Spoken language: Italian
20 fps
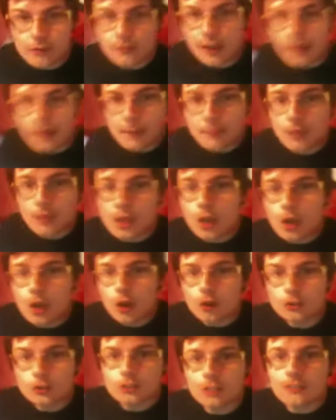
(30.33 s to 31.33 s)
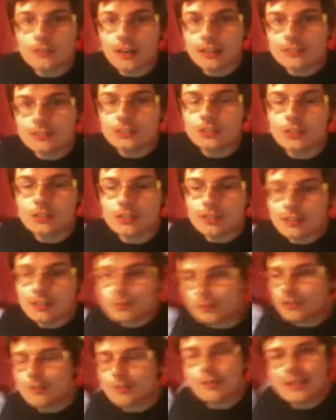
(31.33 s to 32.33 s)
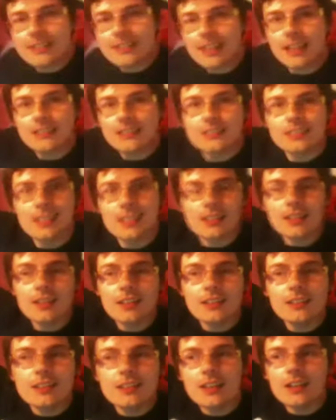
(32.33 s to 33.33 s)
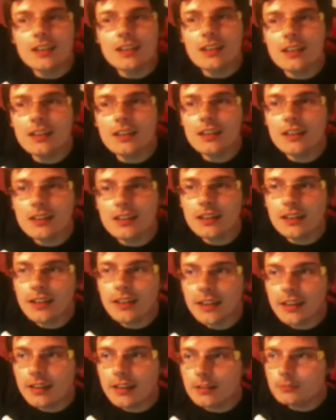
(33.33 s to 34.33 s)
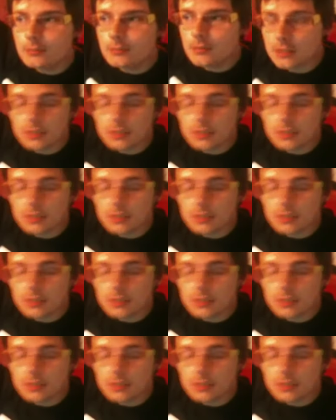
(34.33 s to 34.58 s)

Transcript: fa, ho trovato le nuove magliette, eh, che,